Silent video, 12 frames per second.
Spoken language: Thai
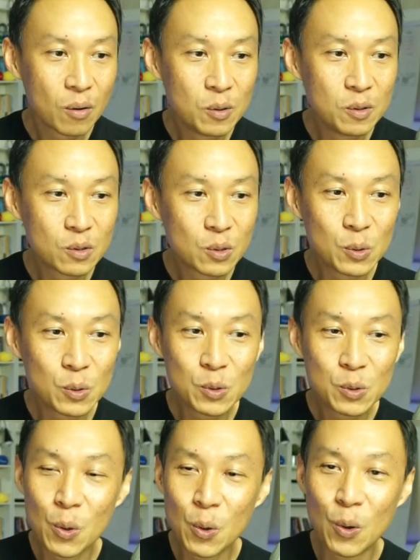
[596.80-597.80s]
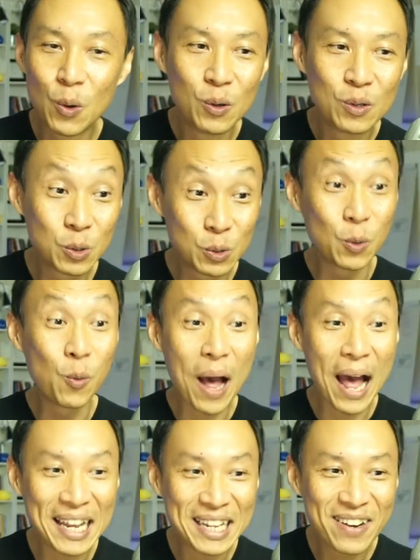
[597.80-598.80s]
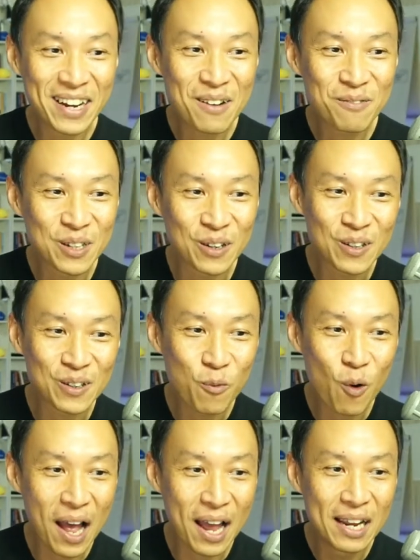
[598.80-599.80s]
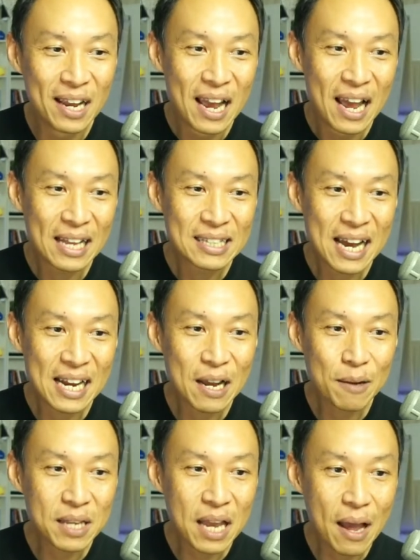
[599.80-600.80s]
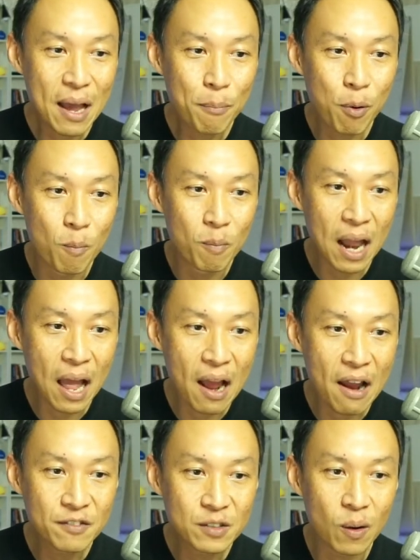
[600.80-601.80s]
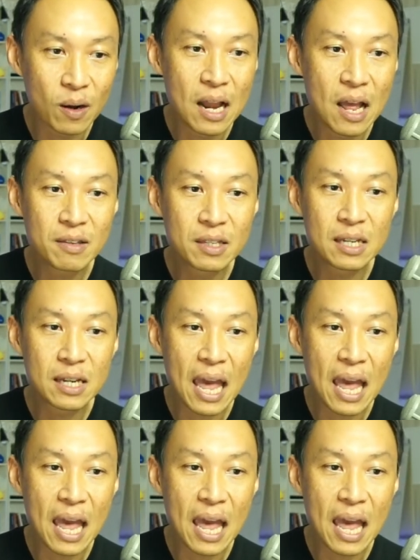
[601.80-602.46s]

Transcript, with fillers: คุณทูวายใช่ไหมครับ22 วายอาจารย์ครับถ้าผมไลฟ์สดแล้วยิ